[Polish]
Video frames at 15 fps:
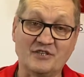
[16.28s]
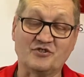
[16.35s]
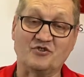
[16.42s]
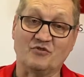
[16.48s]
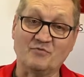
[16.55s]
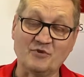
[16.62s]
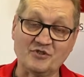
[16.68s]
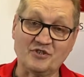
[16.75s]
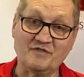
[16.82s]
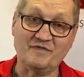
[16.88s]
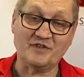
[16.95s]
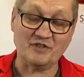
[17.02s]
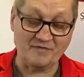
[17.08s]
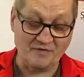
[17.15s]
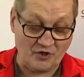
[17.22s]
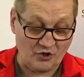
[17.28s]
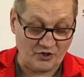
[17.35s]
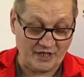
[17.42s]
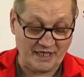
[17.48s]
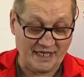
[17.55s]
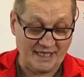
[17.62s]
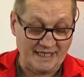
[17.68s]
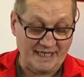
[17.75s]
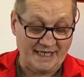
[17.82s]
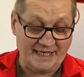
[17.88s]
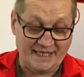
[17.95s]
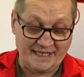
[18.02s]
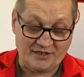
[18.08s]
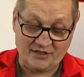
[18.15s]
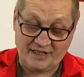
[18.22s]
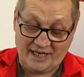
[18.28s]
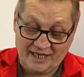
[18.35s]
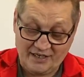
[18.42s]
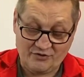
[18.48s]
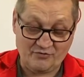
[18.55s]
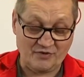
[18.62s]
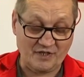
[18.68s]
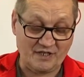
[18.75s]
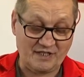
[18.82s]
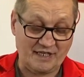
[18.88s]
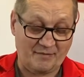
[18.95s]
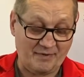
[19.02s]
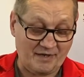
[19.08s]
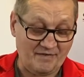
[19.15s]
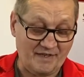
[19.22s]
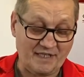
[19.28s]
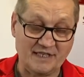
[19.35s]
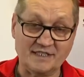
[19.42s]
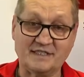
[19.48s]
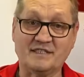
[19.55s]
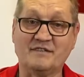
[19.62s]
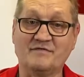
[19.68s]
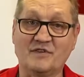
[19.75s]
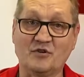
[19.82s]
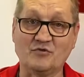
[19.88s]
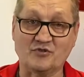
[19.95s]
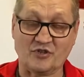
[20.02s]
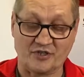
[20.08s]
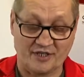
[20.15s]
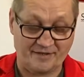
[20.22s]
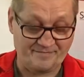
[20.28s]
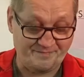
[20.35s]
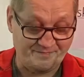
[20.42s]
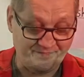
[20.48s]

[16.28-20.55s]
są możliwe do wykonania i te, których naprawa jest wykluczona.